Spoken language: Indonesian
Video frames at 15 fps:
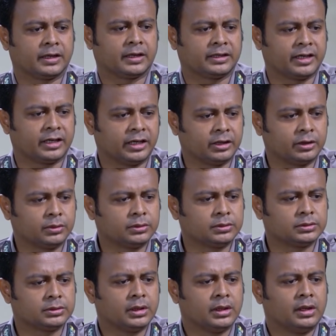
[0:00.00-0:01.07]
antagonis yang
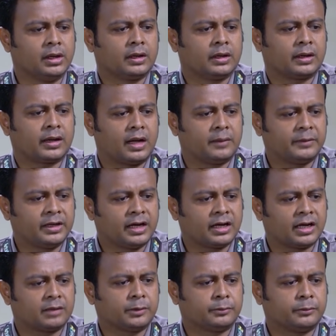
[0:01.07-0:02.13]
diperankan oleh
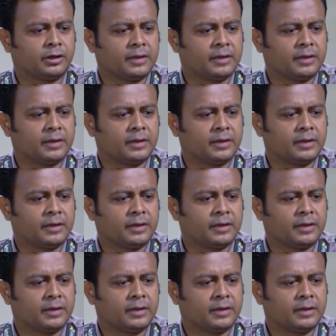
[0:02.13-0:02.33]
Oka